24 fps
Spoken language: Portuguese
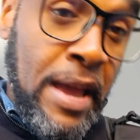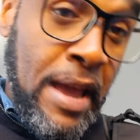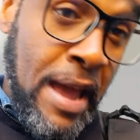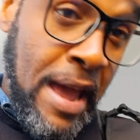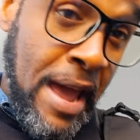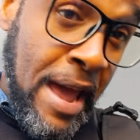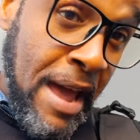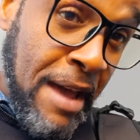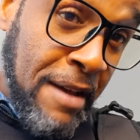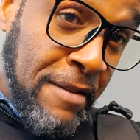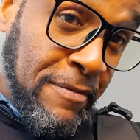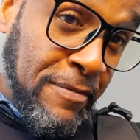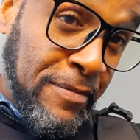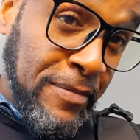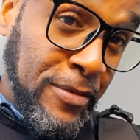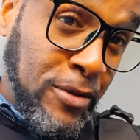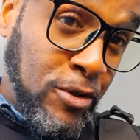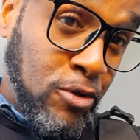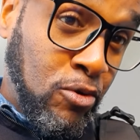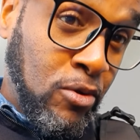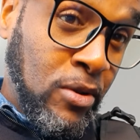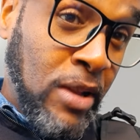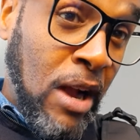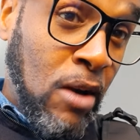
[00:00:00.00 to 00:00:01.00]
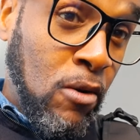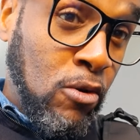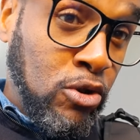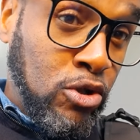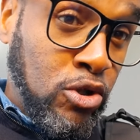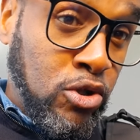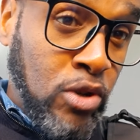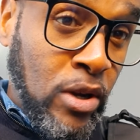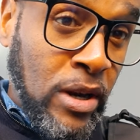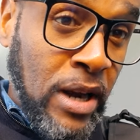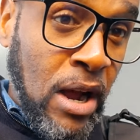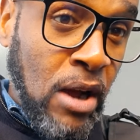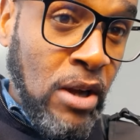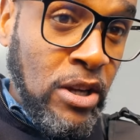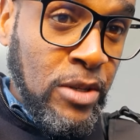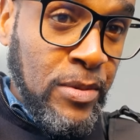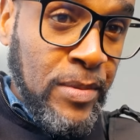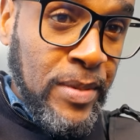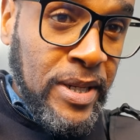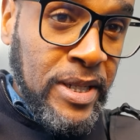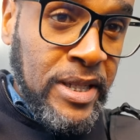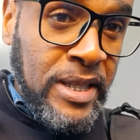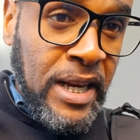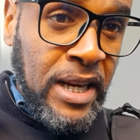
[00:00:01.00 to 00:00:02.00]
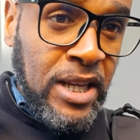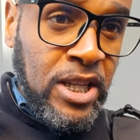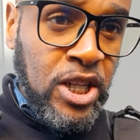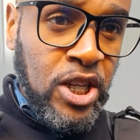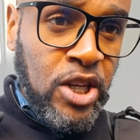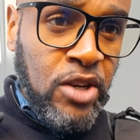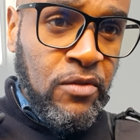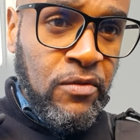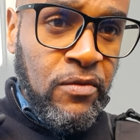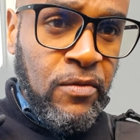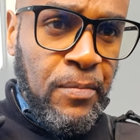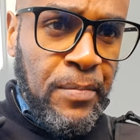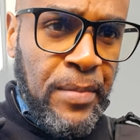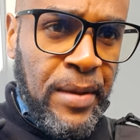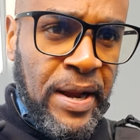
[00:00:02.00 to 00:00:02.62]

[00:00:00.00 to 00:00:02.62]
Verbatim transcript: É, estudar constitucional, administrativo,